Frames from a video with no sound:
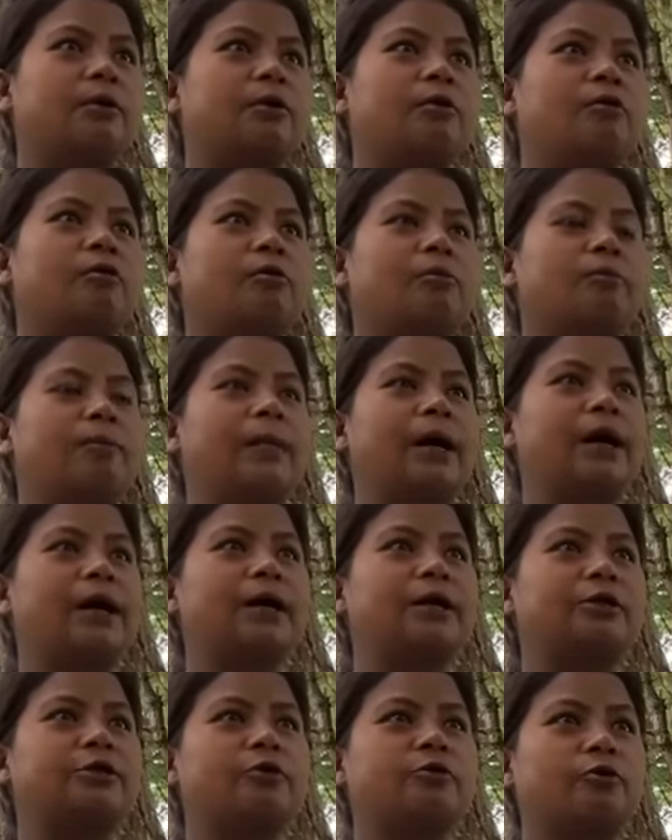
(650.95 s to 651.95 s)
long
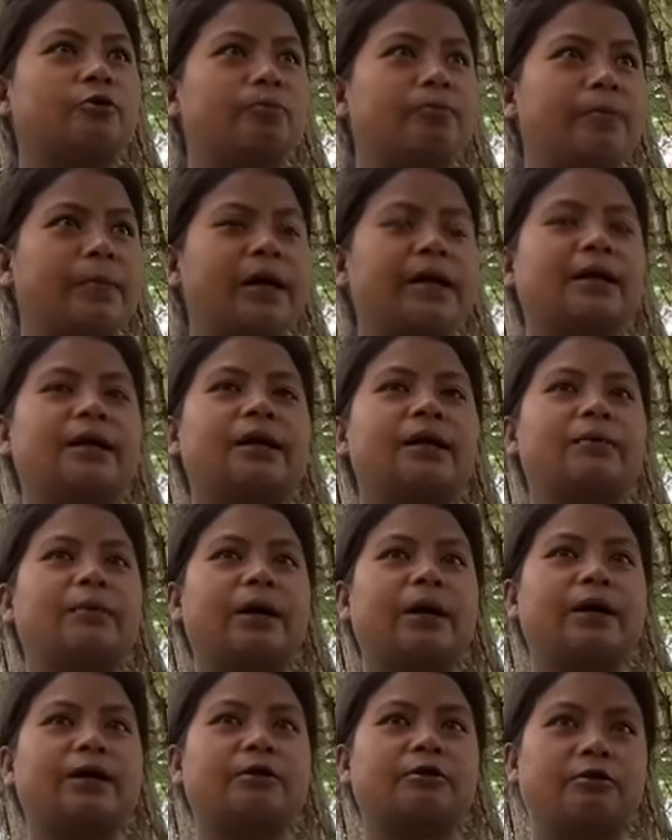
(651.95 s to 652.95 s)
bangan shoot met ne
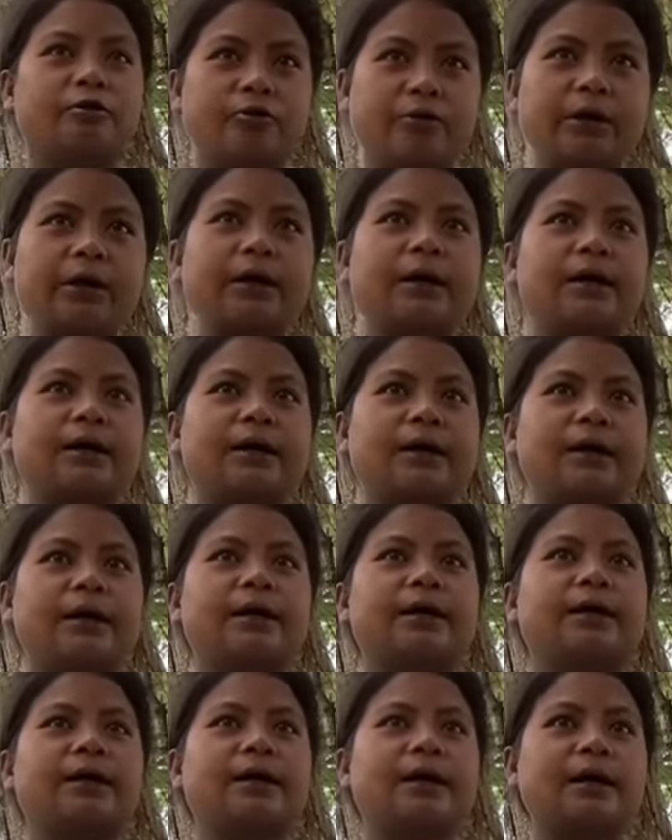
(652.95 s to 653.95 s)
bangan turut e
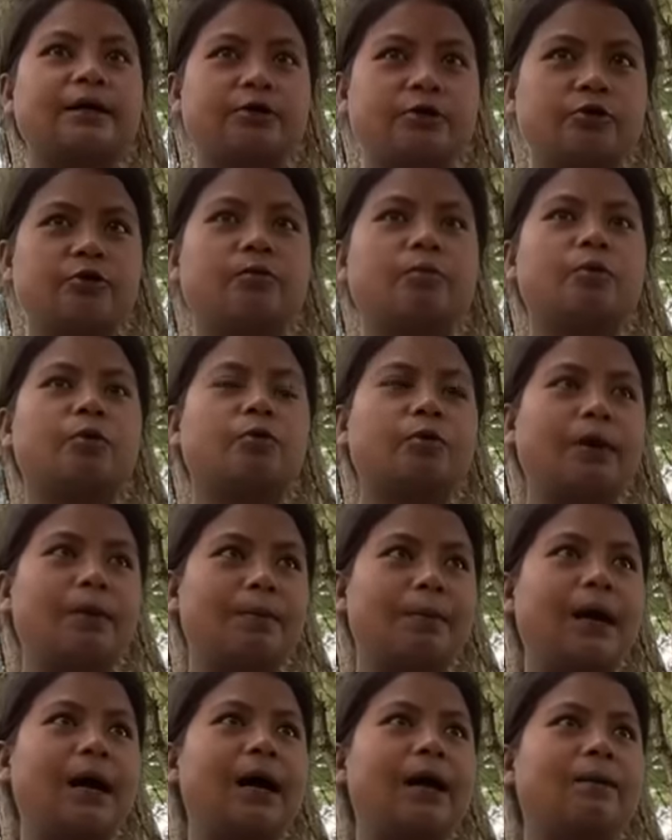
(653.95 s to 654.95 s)
kaki ngan da sum ru
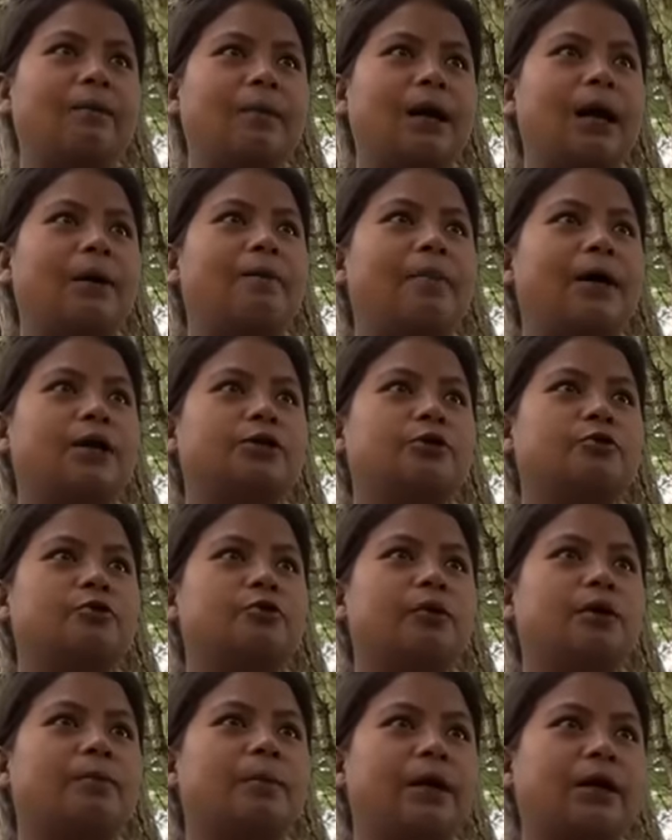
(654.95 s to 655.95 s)
ngam la am la bat
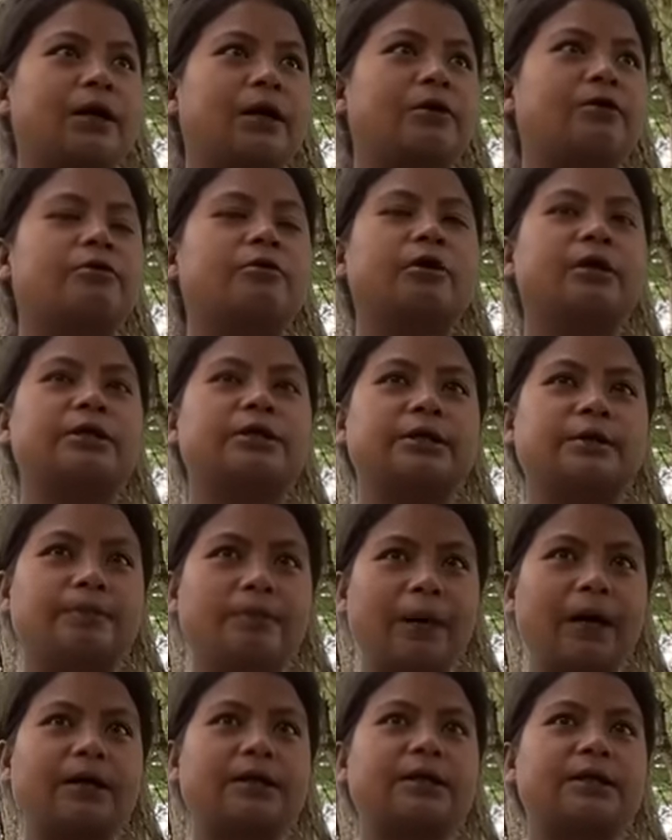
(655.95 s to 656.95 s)
shoot nomar kadon kajing
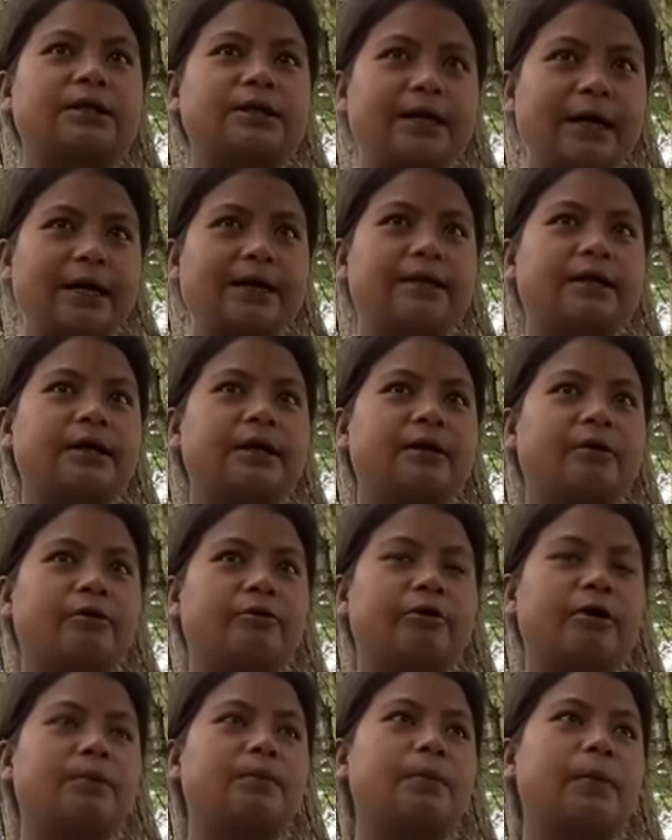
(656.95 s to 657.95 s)
pang tersan te
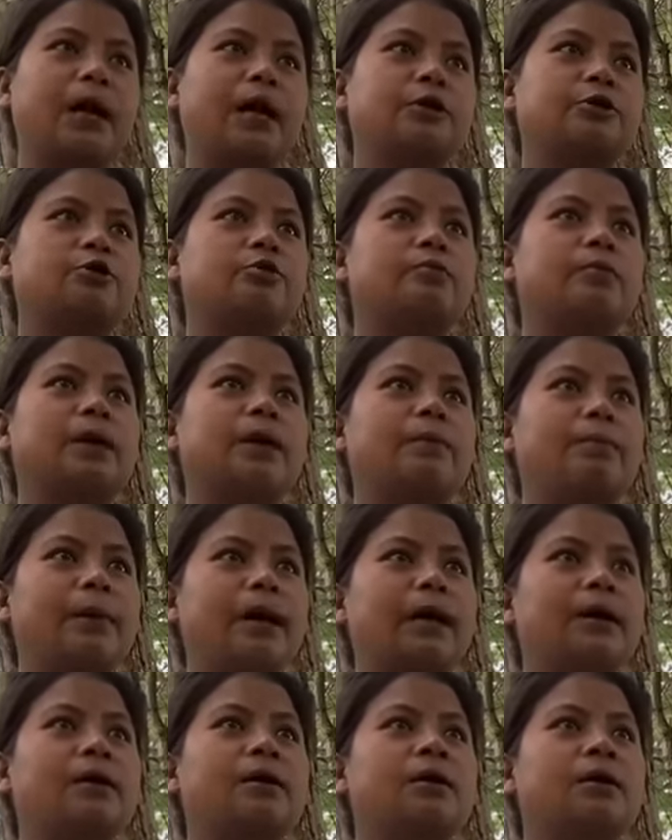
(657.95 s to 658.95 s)
run im la
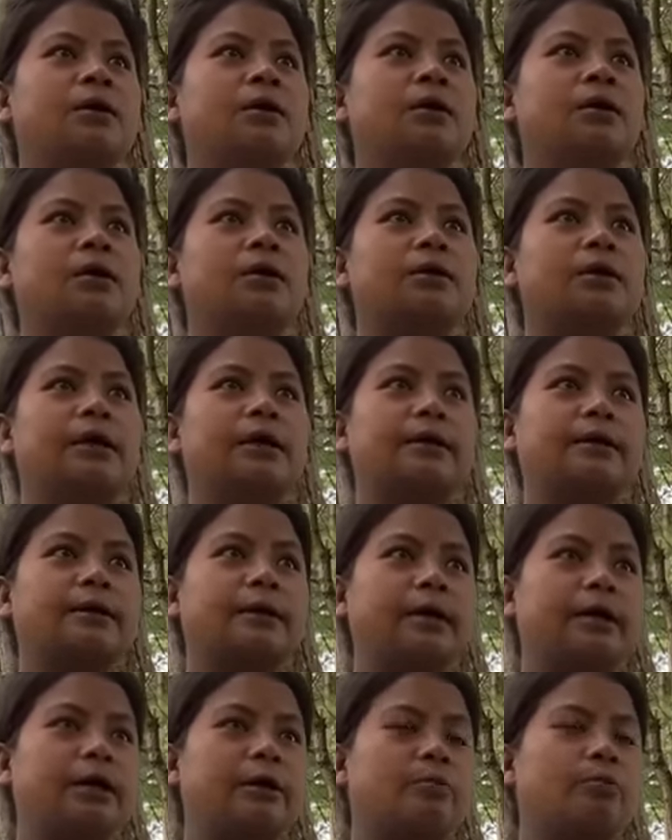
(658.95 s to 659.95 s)
dan
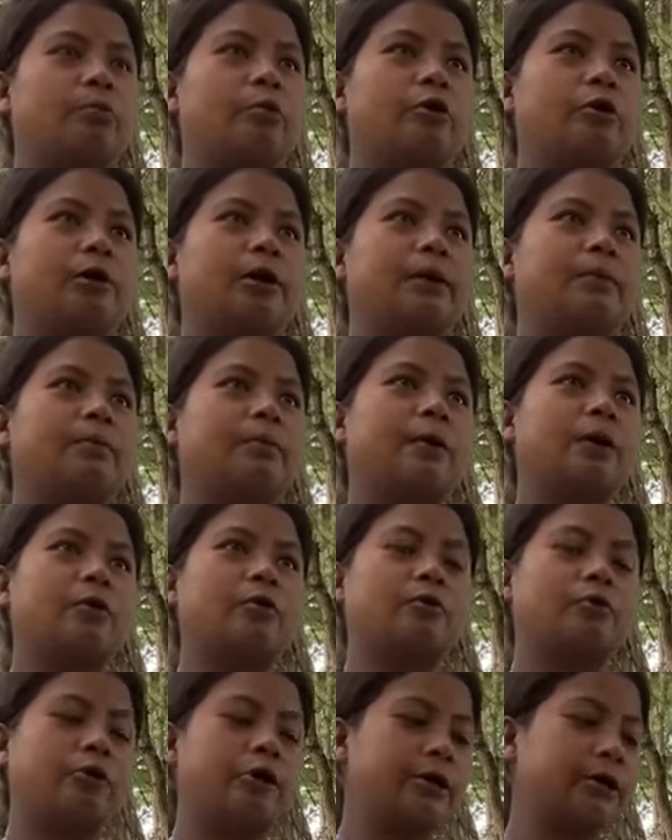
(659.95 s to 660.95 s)
kita kipor embar okhat